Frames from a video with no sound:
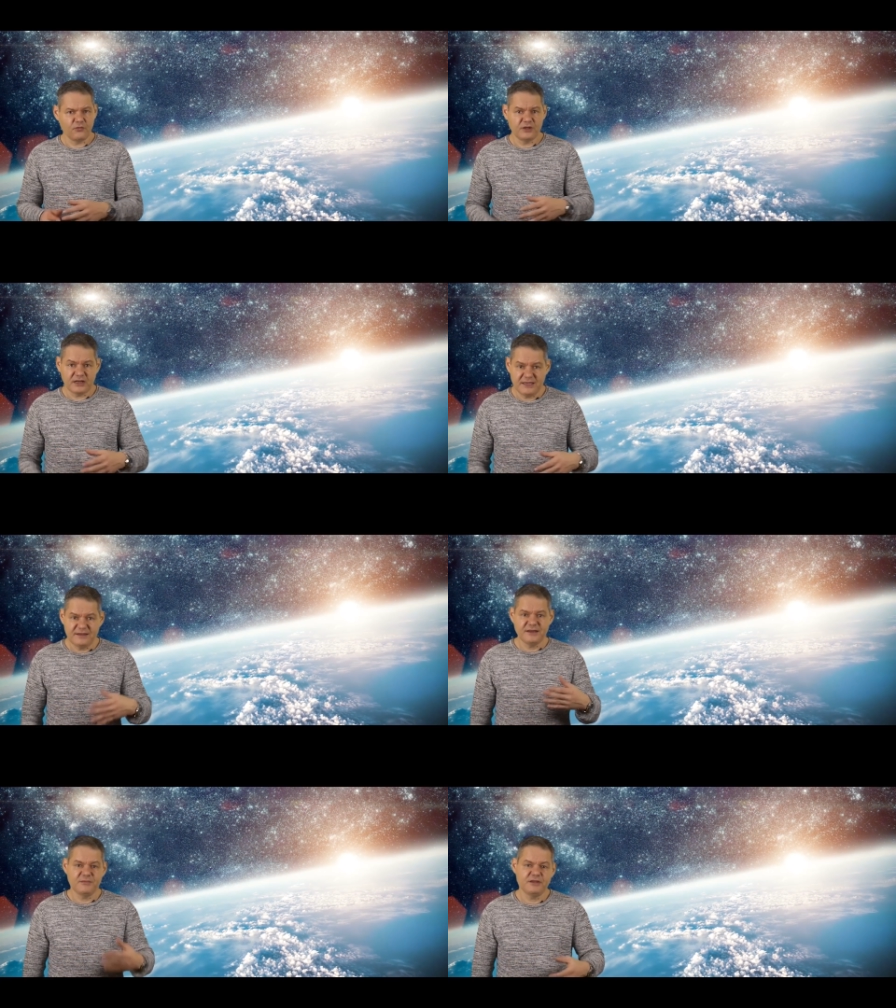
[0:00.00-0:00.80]

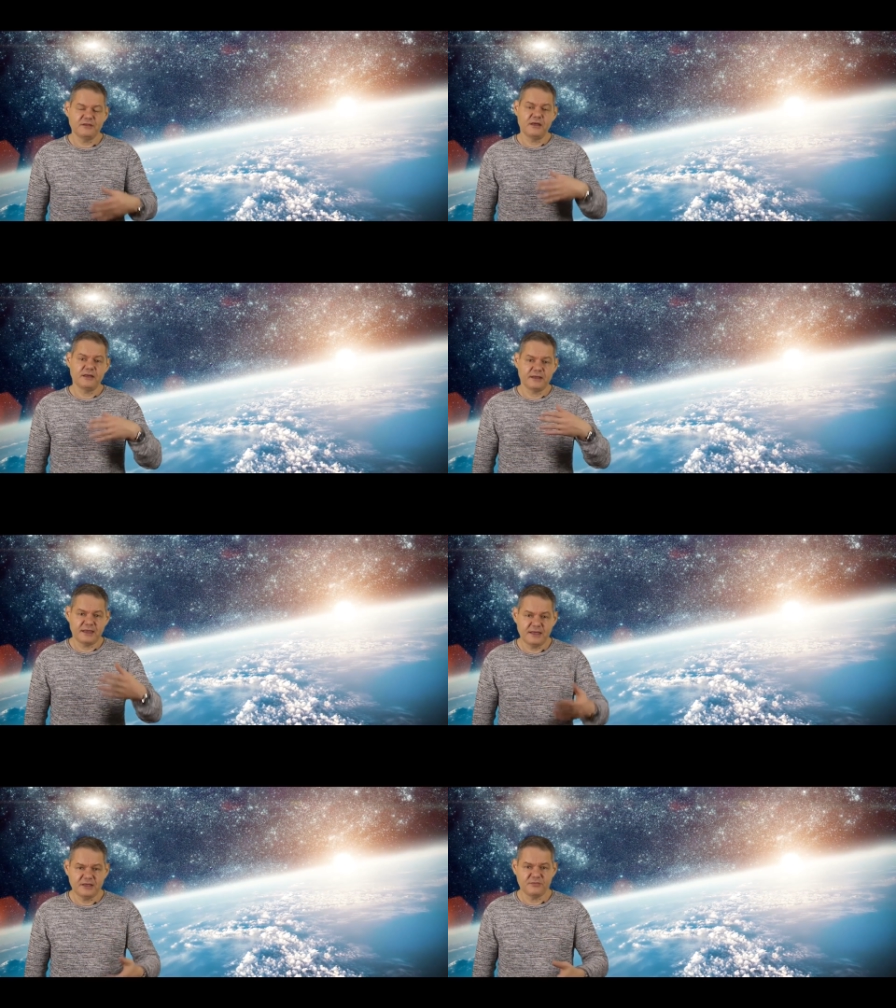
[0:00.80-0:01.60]
unterliegen nämlich
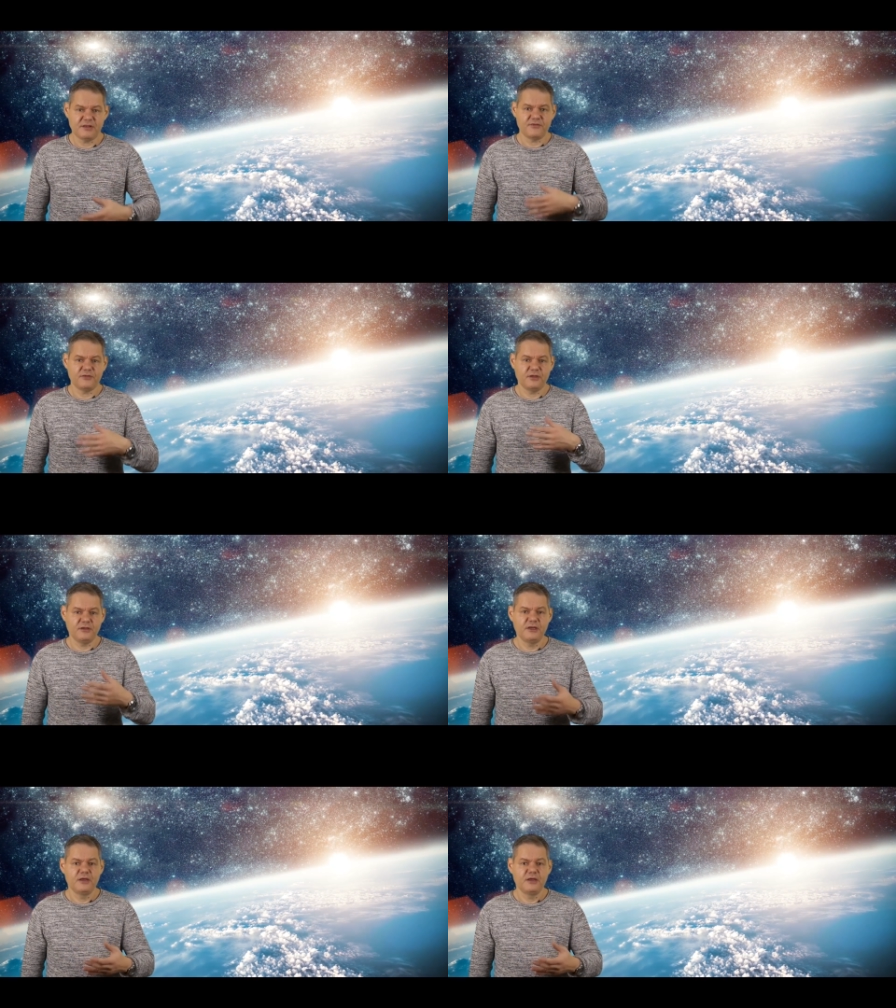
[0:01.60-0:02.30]
regelmäßigen